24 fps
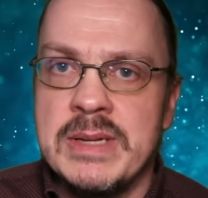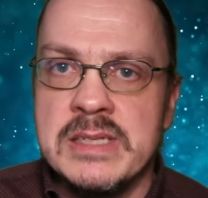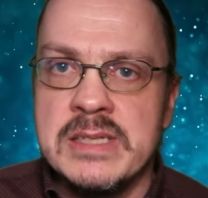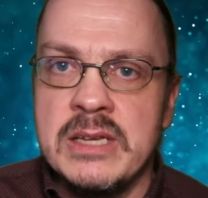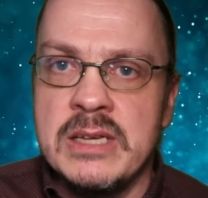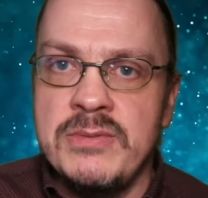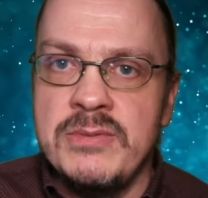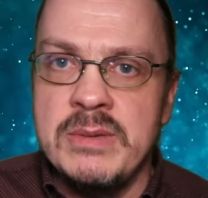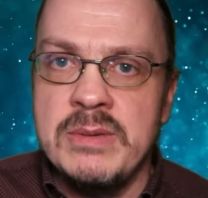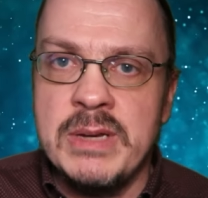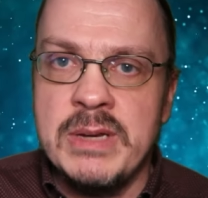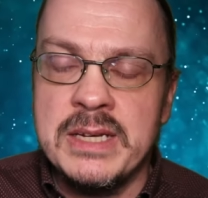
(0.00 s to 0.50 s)
Es
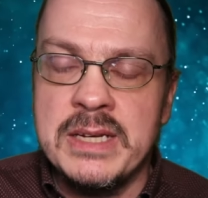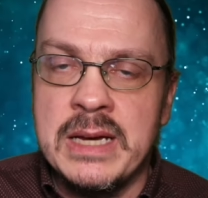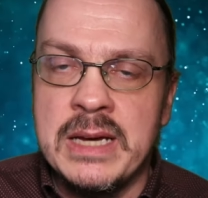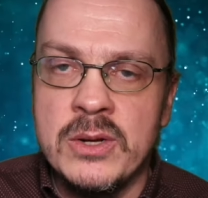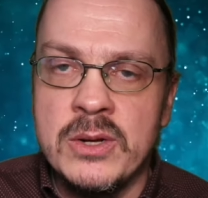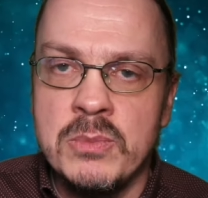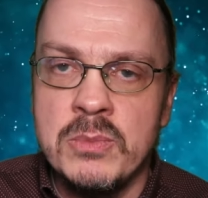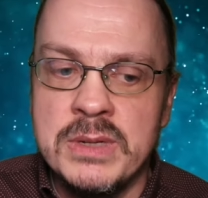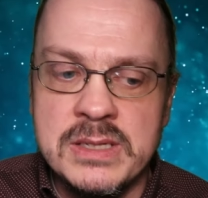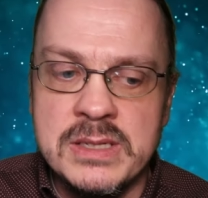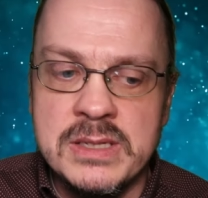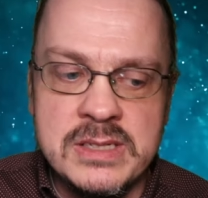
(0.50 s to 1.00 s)
geht vielmehr
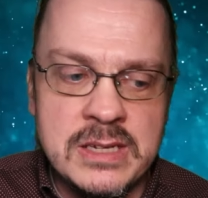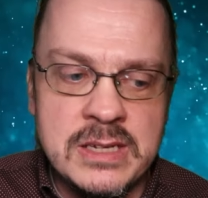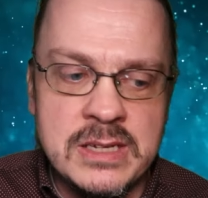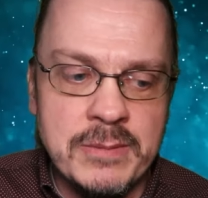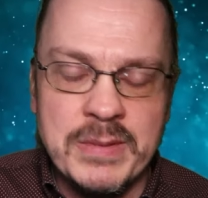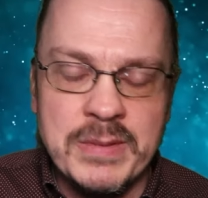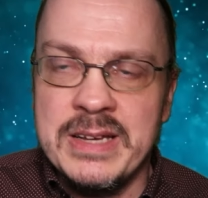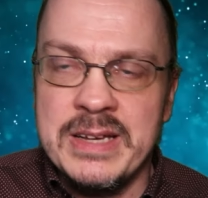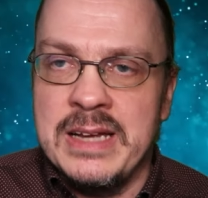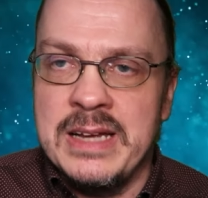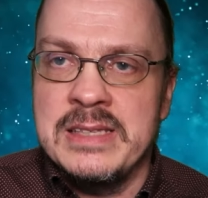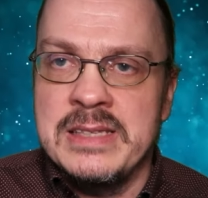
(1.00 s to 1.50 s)
darum, dass hier
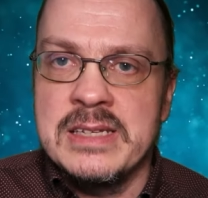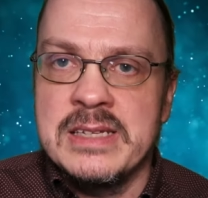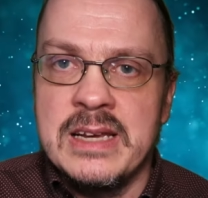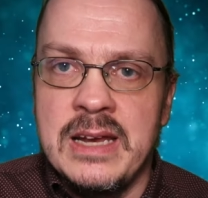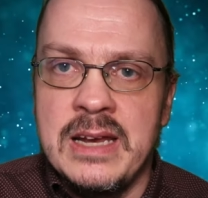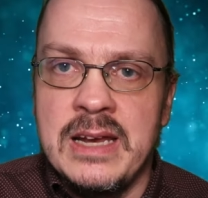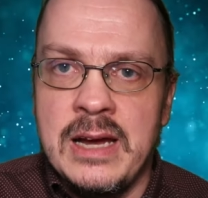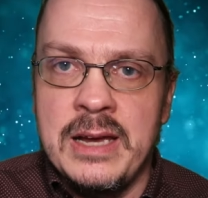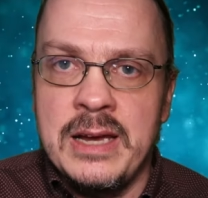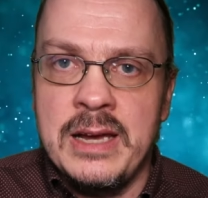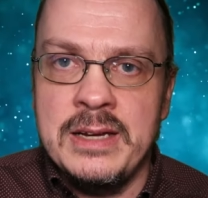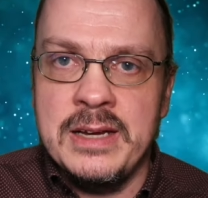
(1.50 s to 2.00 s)
ganz
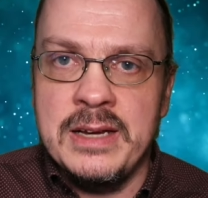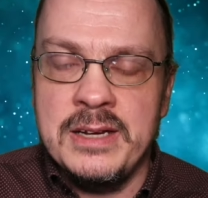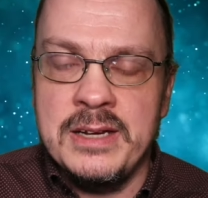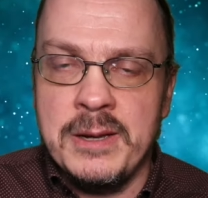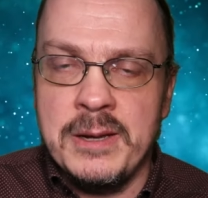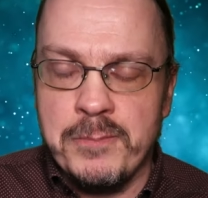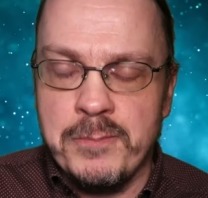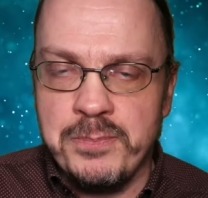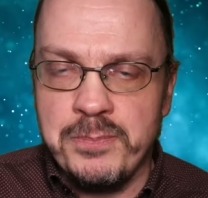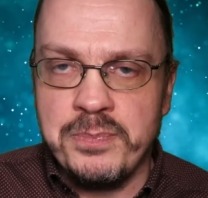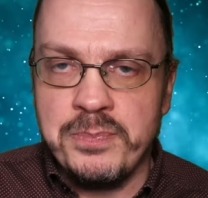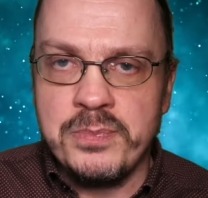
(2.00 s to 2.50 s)
klar in
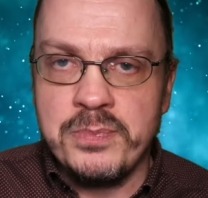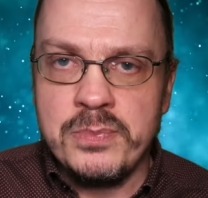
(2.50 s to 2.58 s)
einer